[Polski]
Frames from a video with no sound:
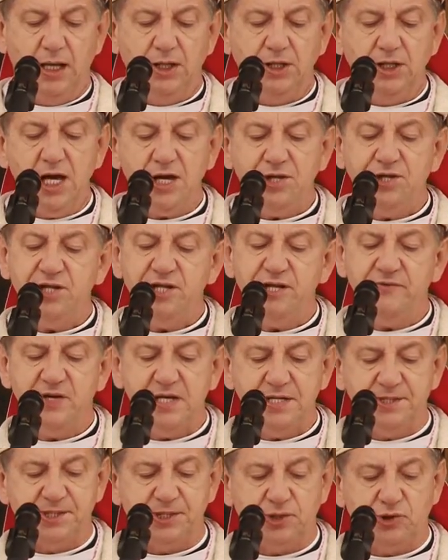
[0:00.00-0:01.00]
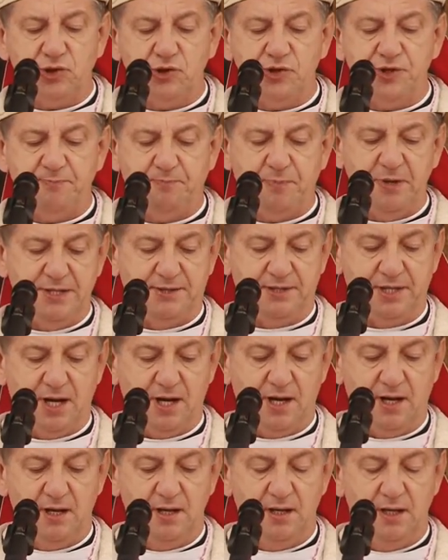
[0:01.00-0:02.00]
Jeśli więc ktoś
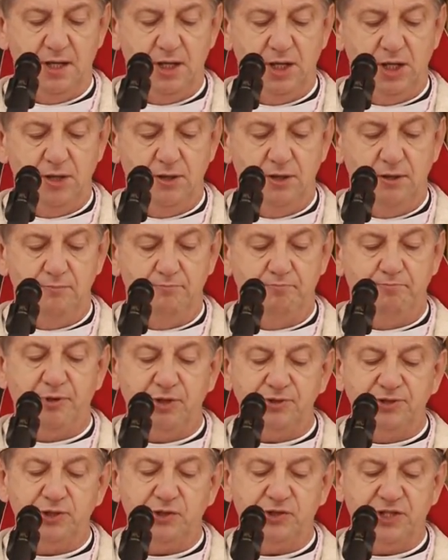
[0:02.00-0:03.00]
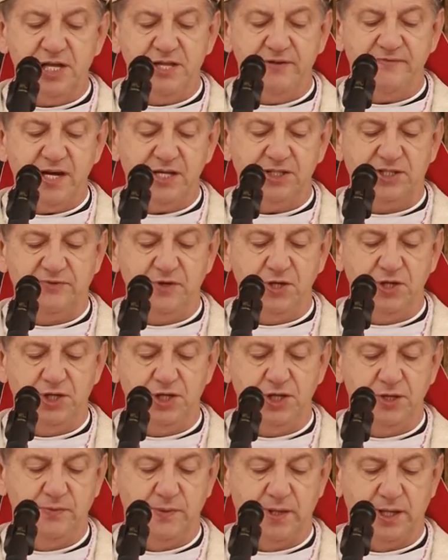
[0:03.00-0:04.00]
pyta, po co ten wasz
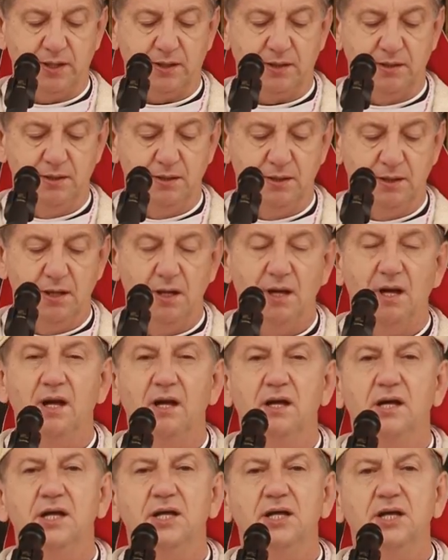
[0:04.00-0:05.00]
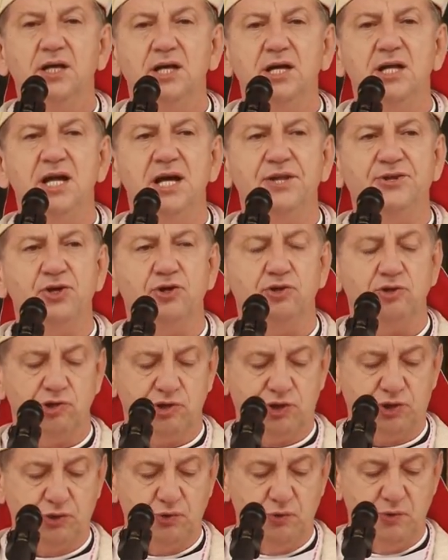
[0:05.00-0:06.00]
wysiłek? Ile to
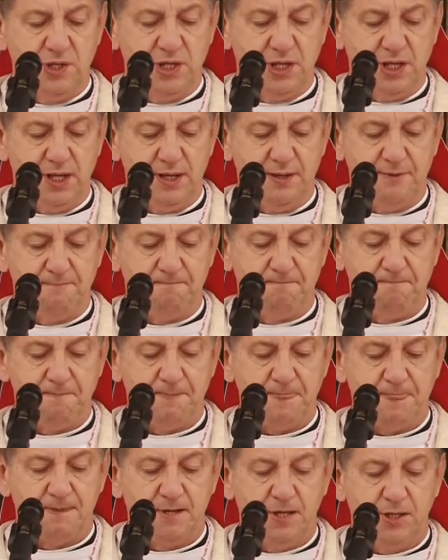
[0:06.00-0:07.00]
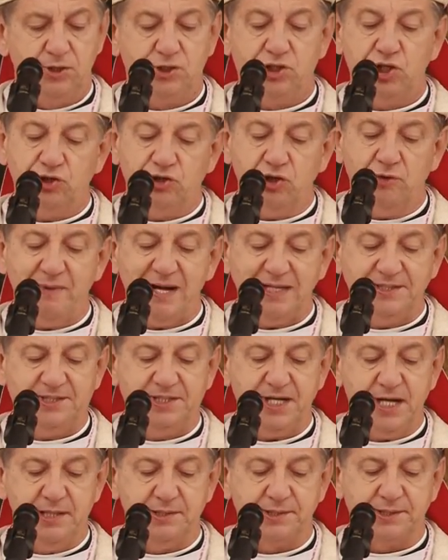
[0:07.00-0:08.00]
kosztuje? Czy to ma
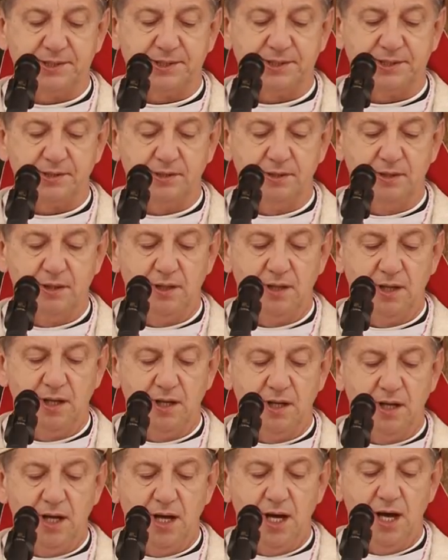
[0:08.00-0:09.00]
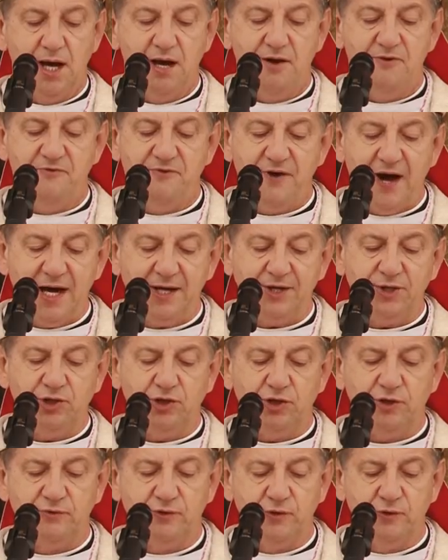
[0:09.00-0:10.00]
sens?
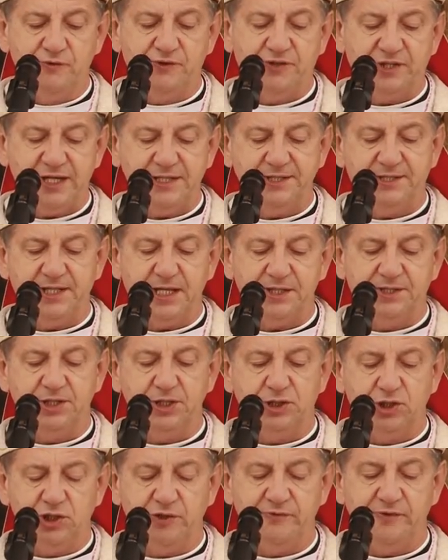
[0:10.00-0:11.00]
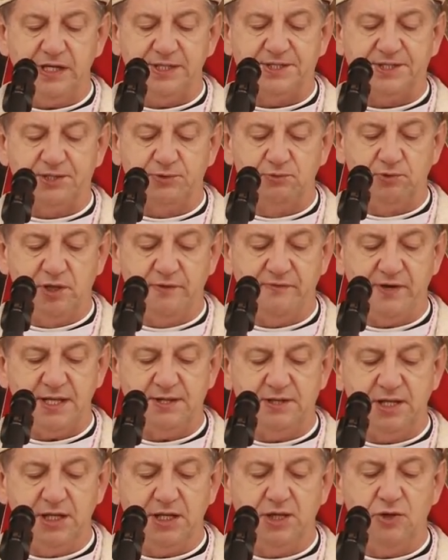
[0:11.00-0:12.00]
Warto wówczas zacytować słowa
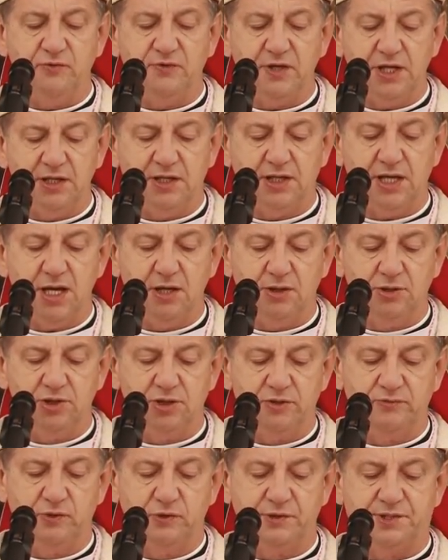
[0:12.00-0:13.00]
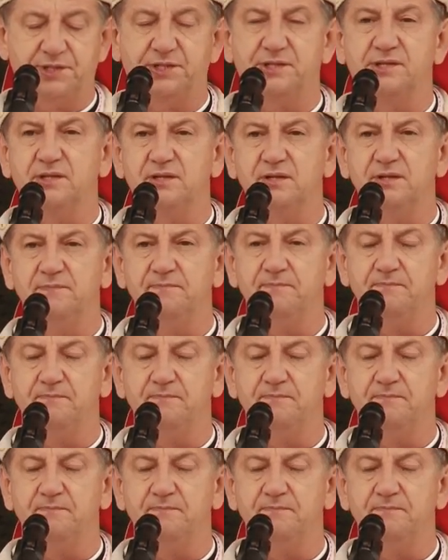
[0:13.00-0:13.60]
tego wielkiego dowódcy.